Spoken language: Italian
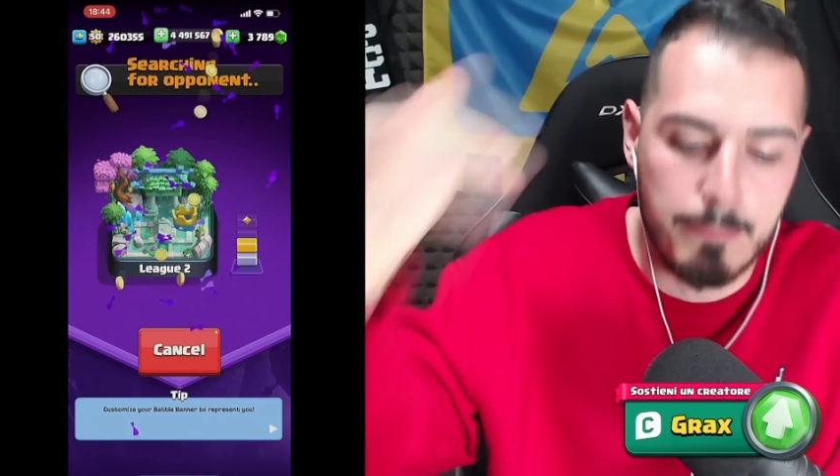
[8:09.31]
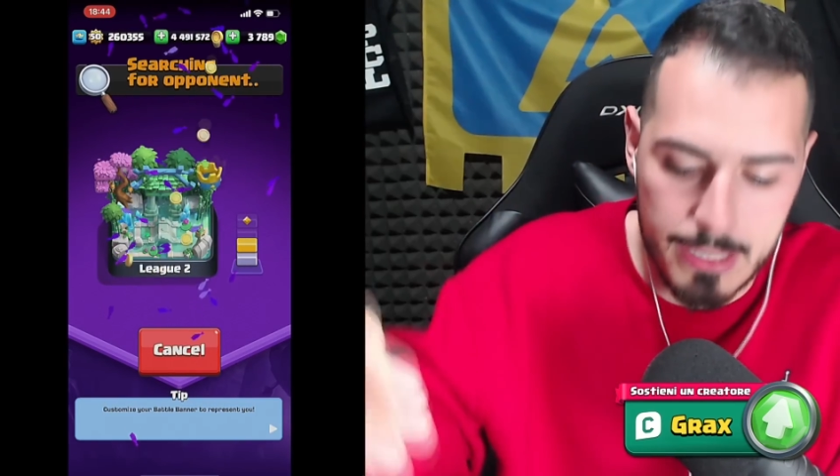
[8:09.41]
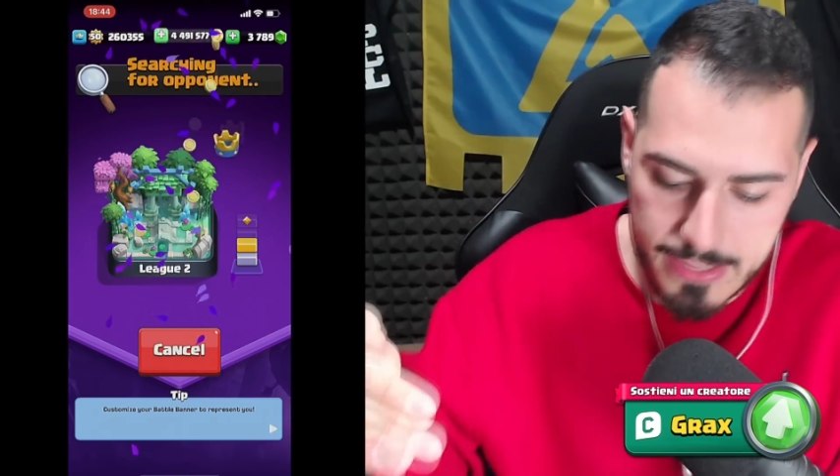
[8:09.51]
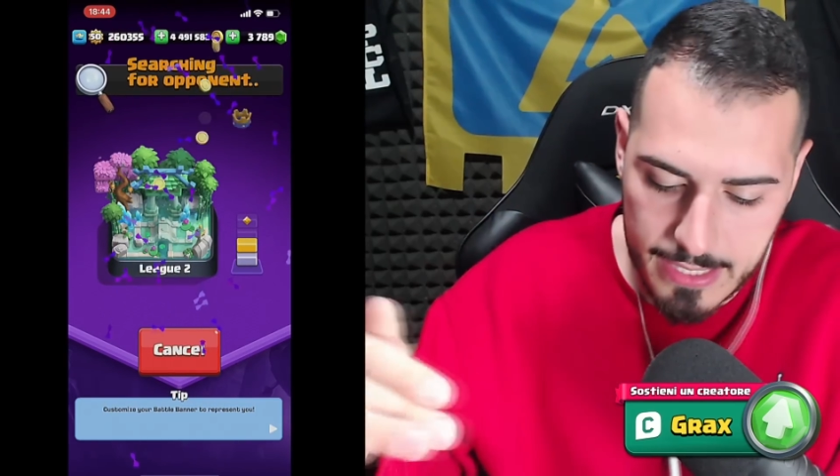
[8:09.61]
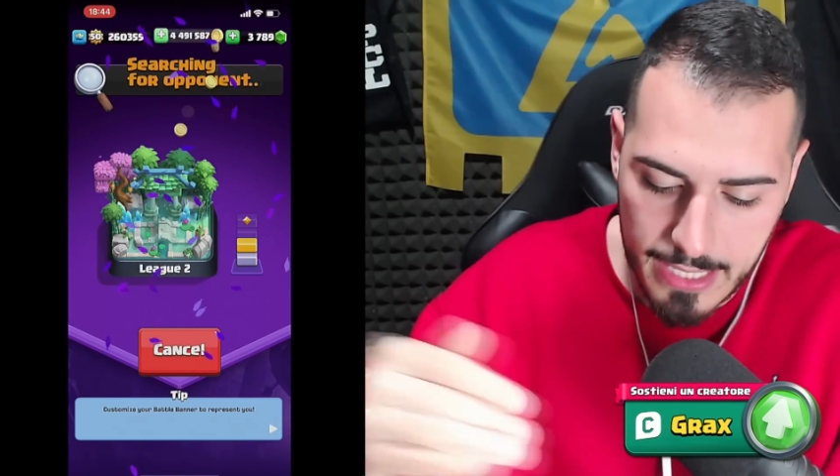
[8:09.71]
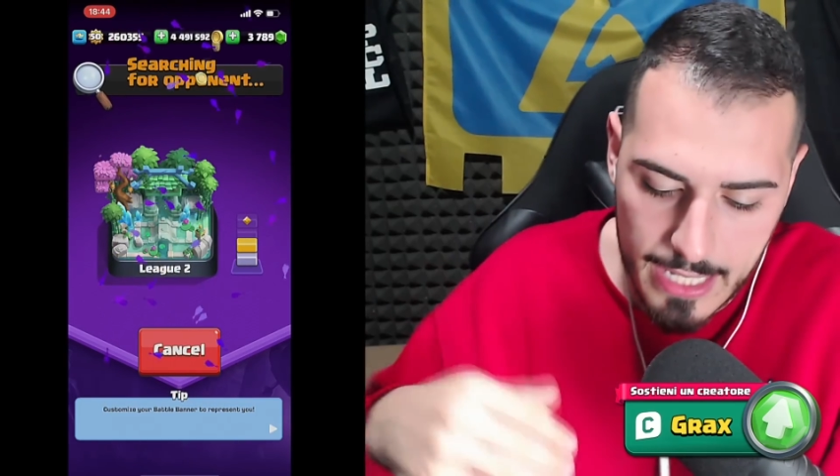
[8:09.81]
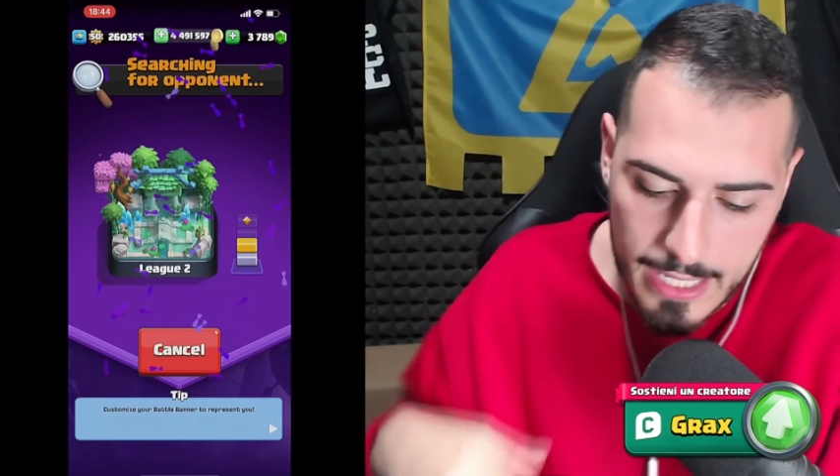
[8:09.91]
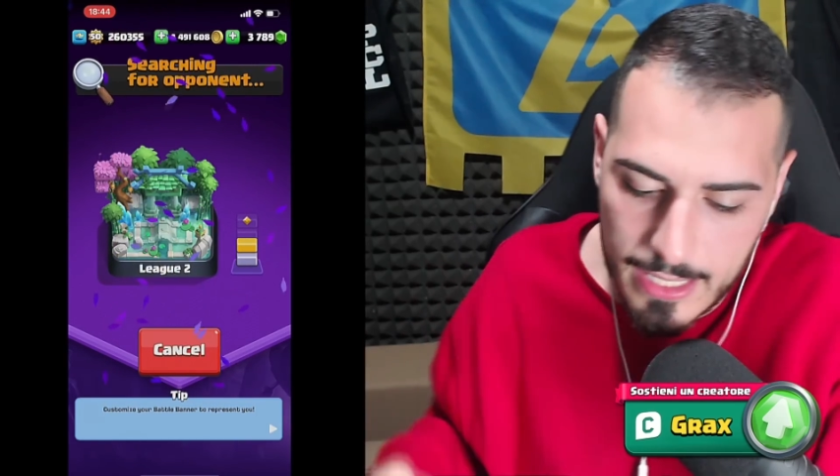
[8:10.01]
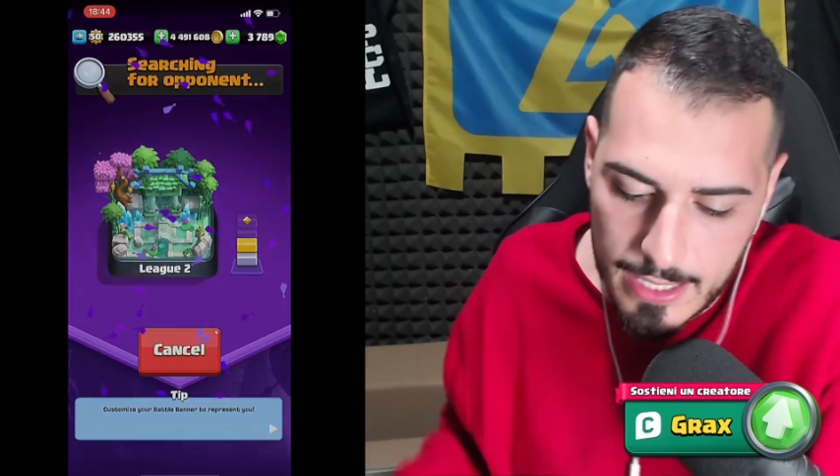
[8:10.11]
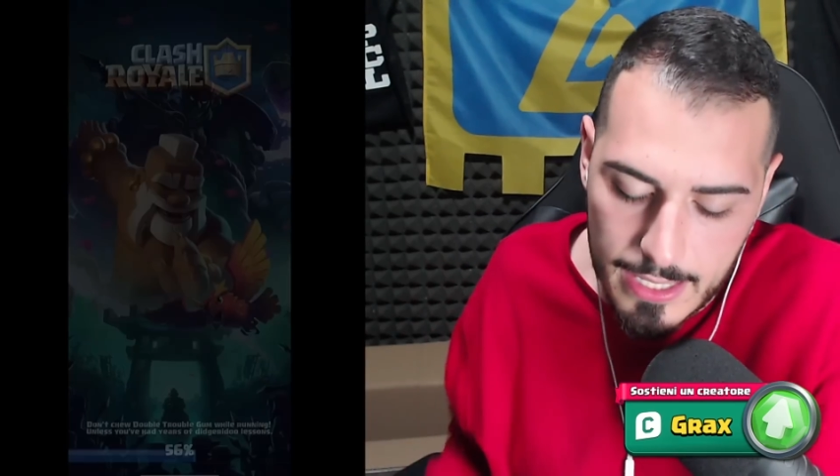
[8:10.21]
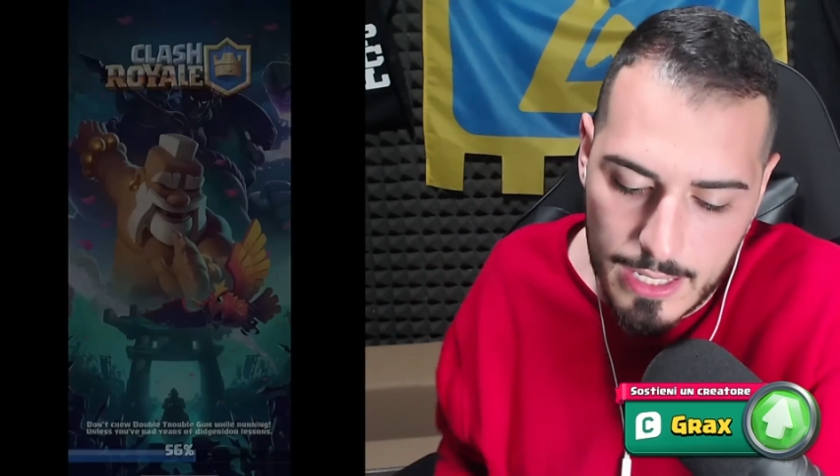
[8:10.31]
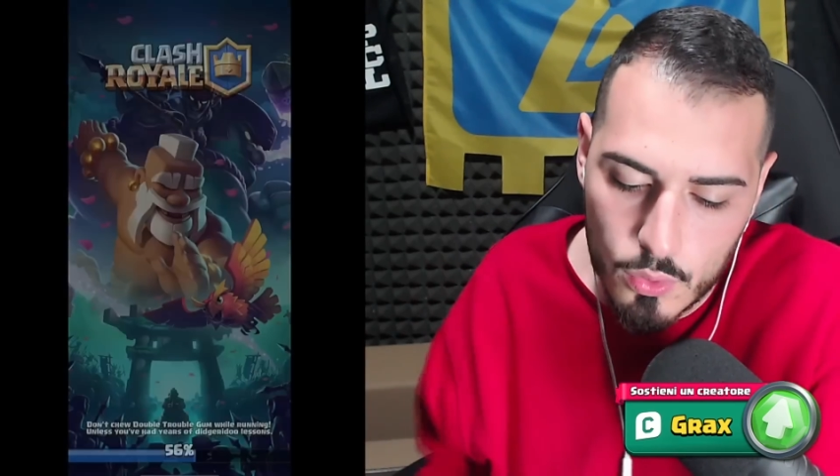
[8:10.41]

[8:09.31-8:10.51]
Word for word: massacrata la Lega